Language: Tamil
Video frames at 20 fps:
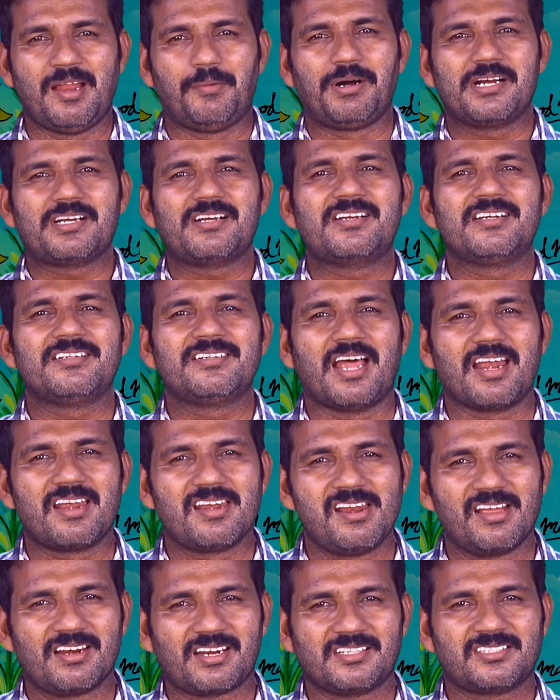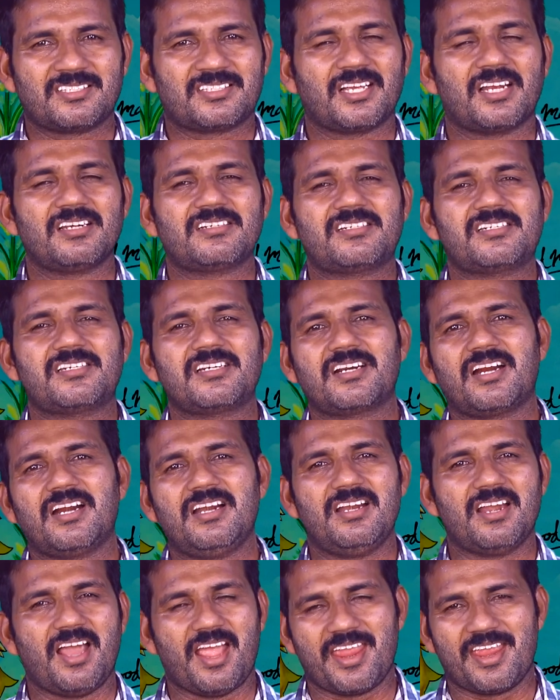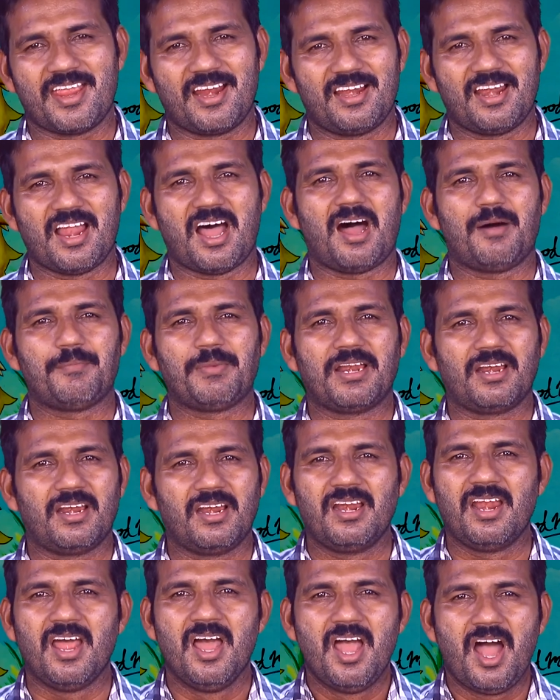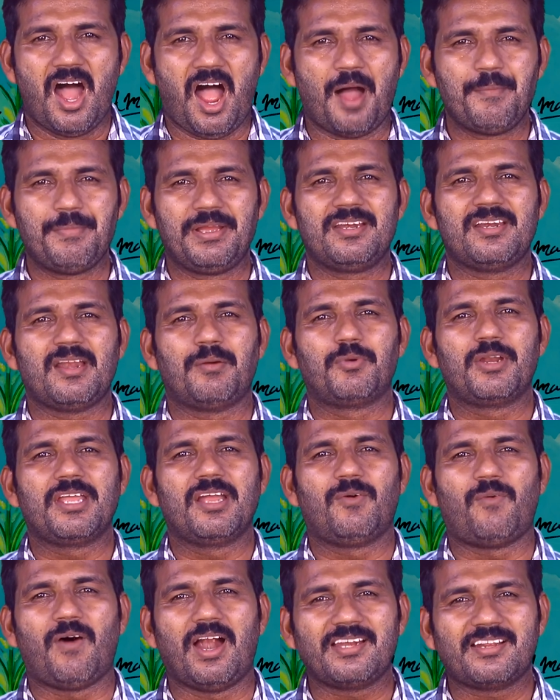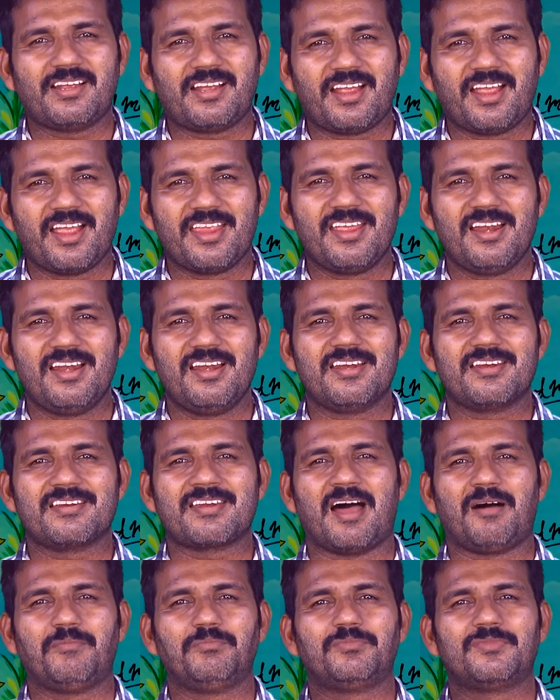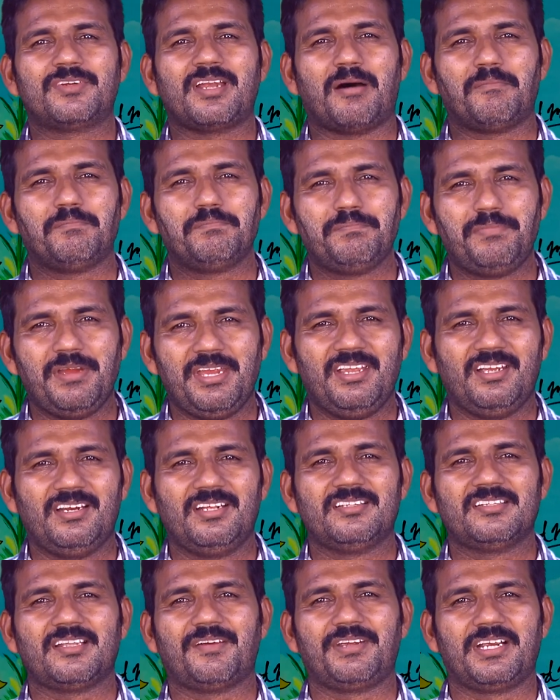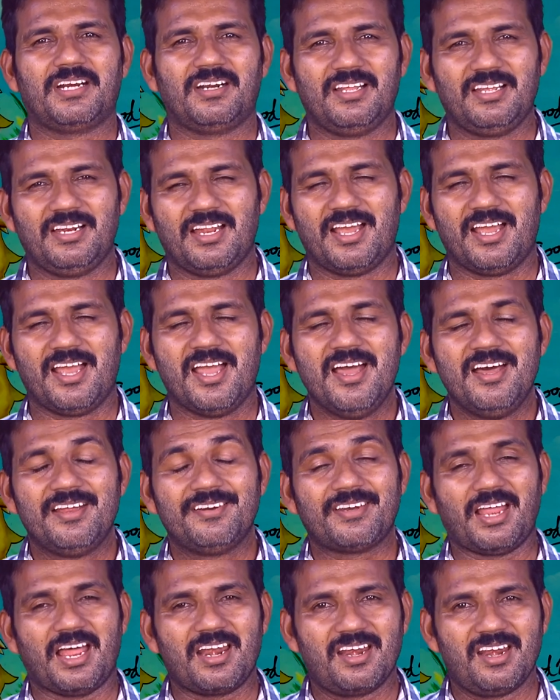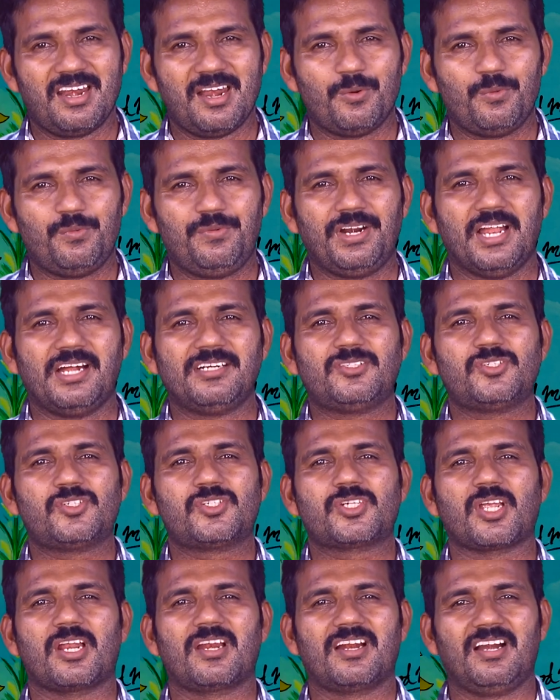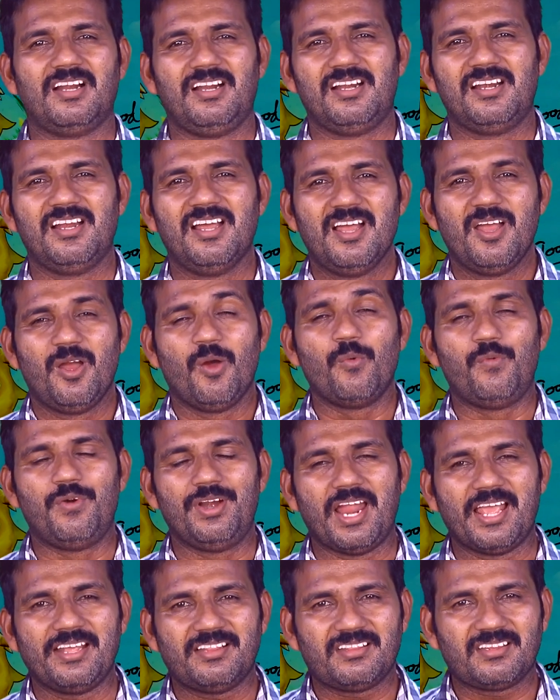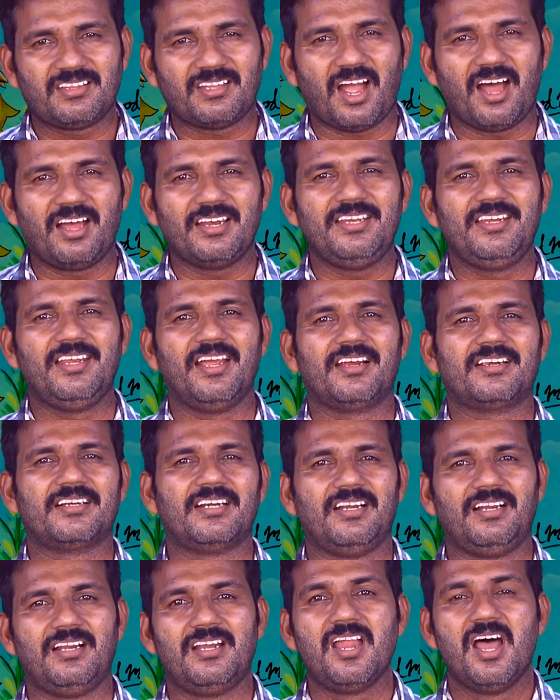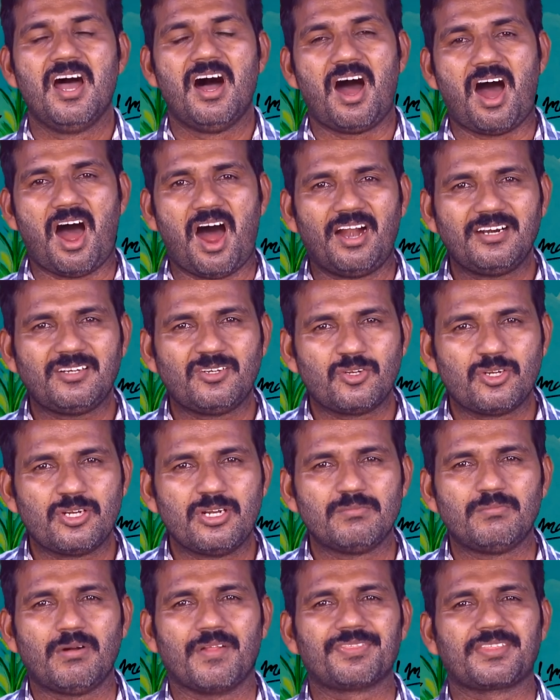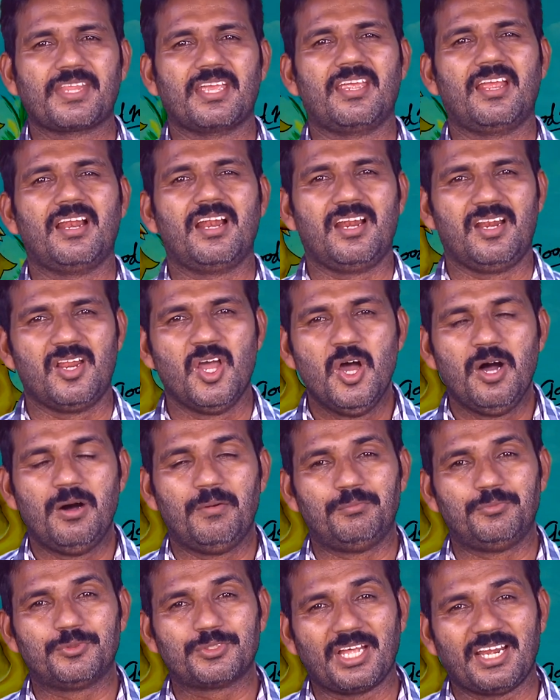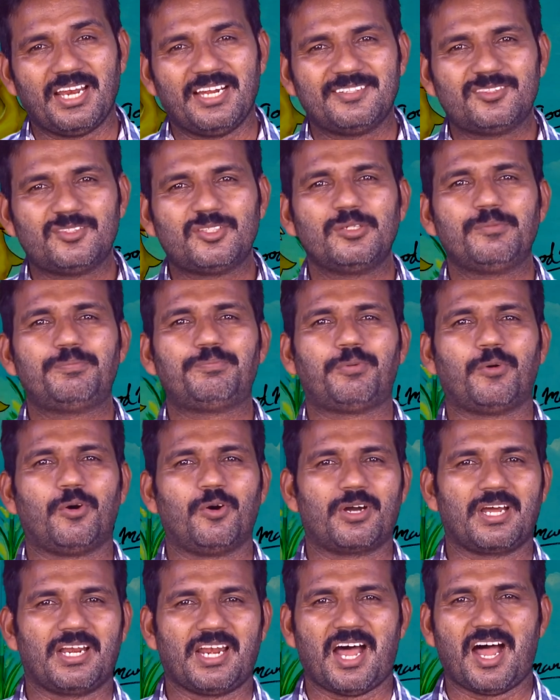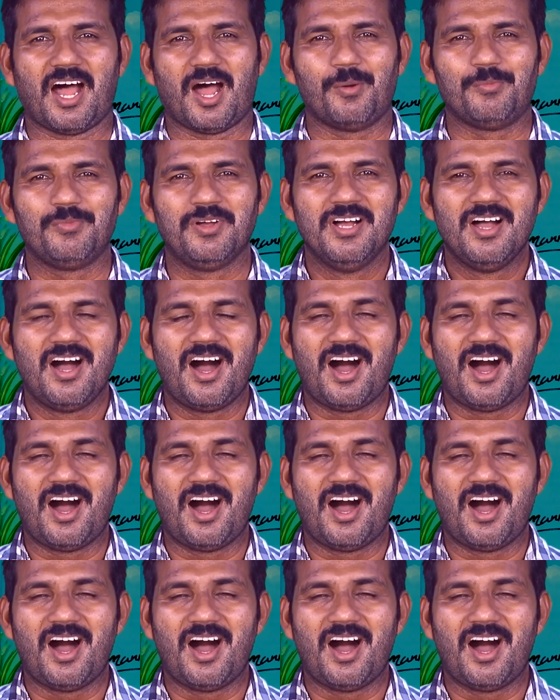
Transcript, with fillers: நமக்கு நல்ல ரிசல்ட்டுகள் இல்லாமல் ஆமே நம்முடைய வாழ்க்கையில் நாம் நம்பி இருந்தவைகளில நல்ல விளைச்சல்கள் விளைத்தானியங்கள் ஆட்டு மந்தையில் முதலற்று போகலாம்